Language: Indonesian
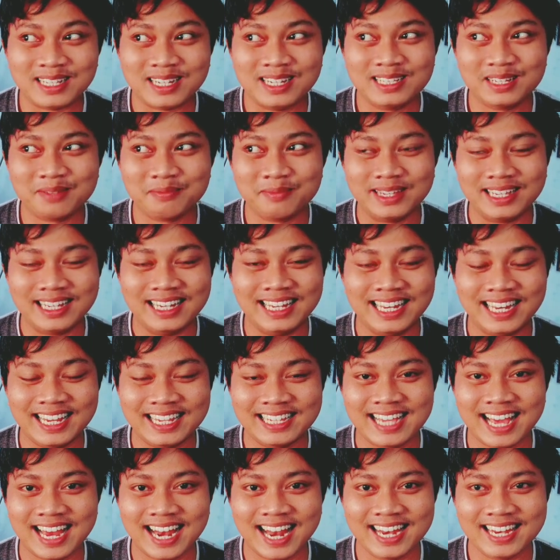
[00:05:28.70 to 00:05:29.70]
Mas ini sampai
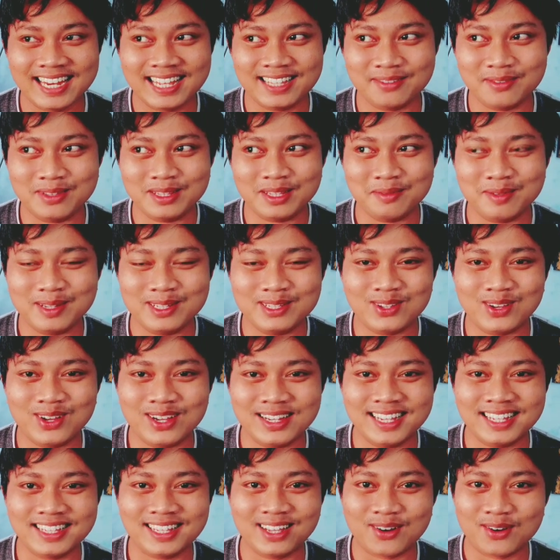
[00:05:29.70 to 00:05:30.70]
ngelirik jalan ya teman-teman
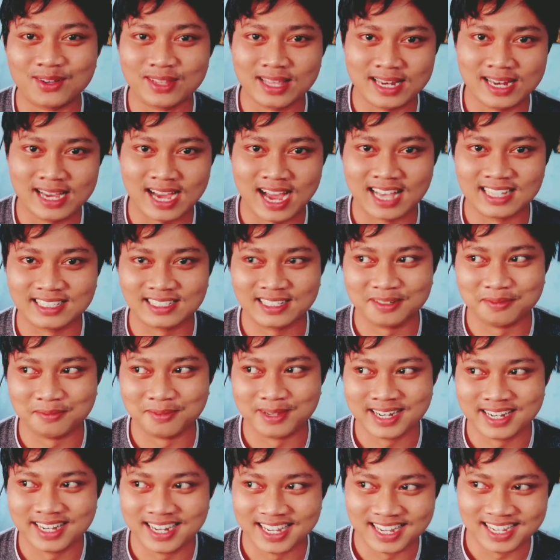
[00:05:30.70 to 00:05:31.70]
soalnya takut ada
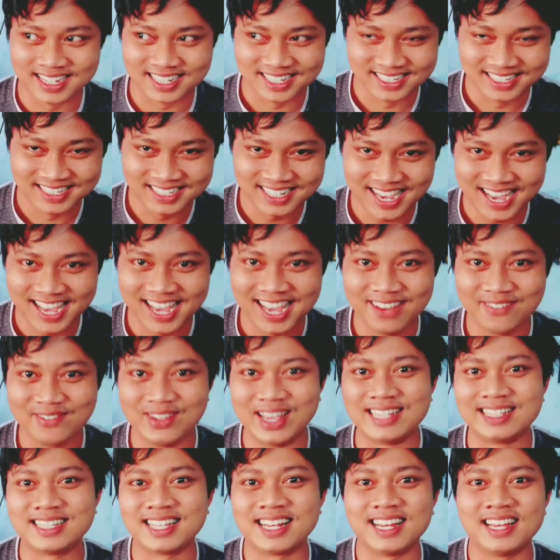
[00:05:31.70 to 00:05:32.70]
customer ya. Ya
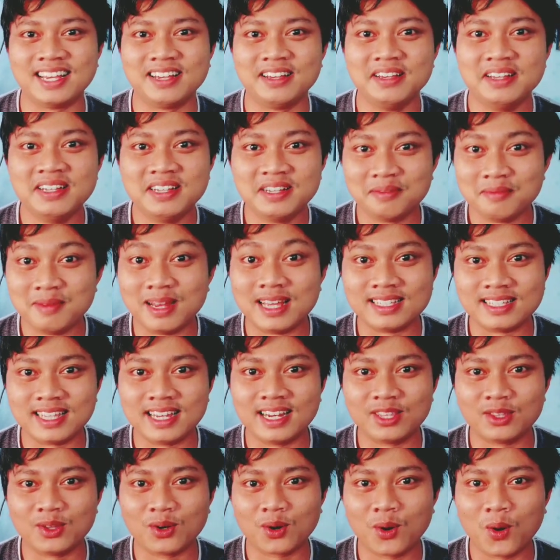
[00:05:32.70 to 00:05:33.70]
biasalah
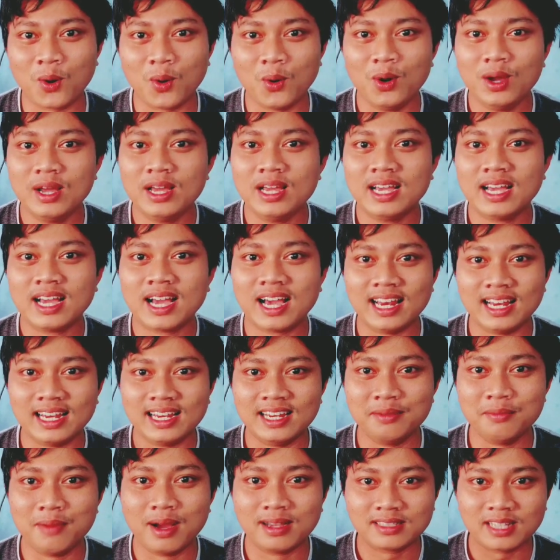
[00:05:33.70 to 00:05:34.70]
belanja di toko. Kali
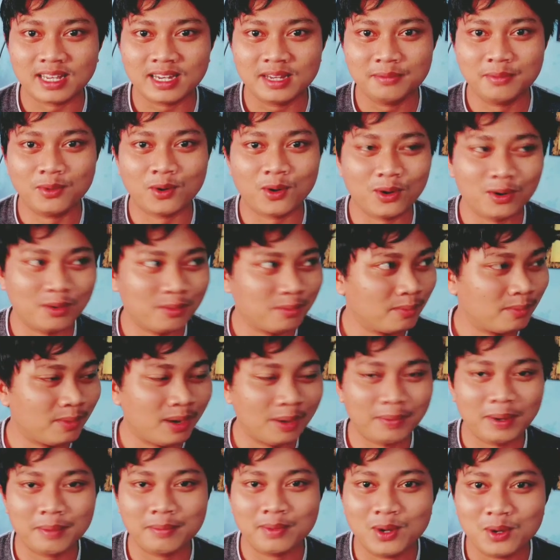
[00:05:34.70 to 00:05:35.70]
ini Bang Sandi bukan
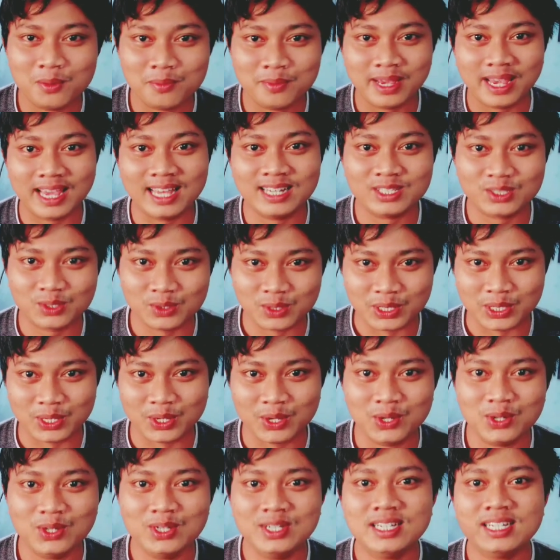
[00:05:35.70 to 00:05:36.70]
apa belum bikin
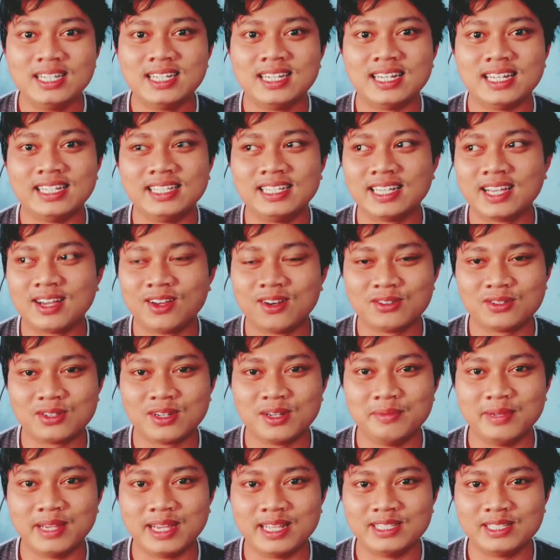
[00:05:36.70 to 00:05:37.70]
studio. Nanti kalau
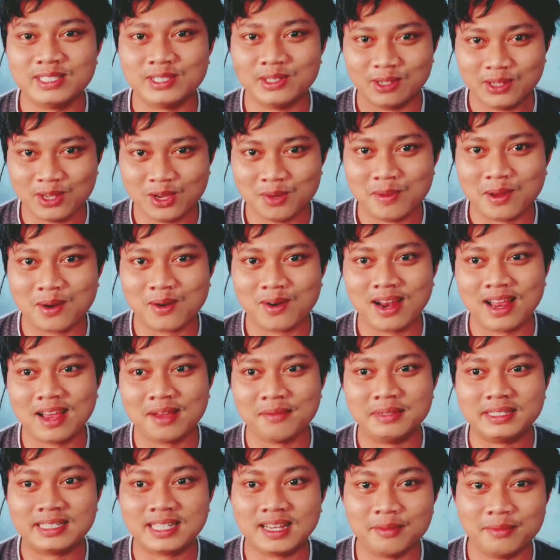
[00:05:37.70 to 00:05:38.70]
sudah bikin studio
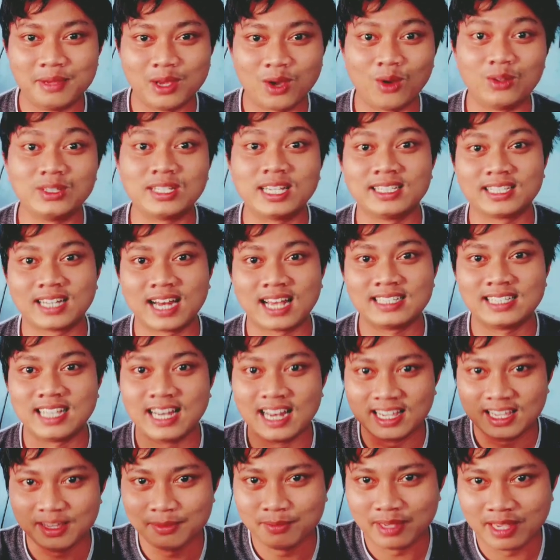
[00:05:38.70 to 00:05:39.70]
barulah bisa lebih
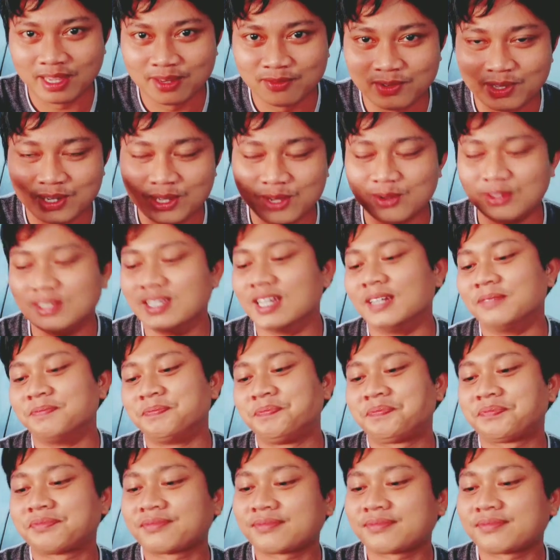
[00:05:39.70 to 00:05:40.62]
konsentrasi lagi bikin videonya.